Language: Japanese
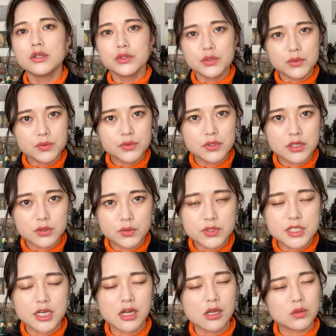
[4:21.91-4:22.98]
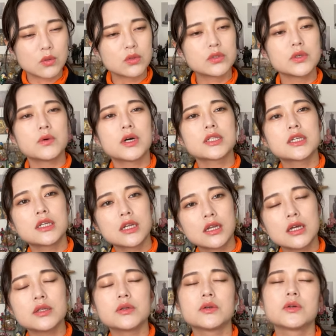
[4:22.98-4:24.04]
ということで当時から尊いお方だ
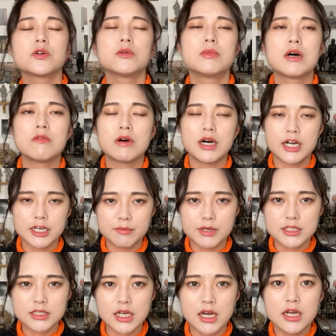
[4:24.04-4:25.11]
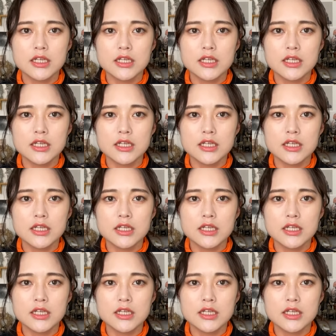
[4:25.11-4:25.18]
なという評判はありました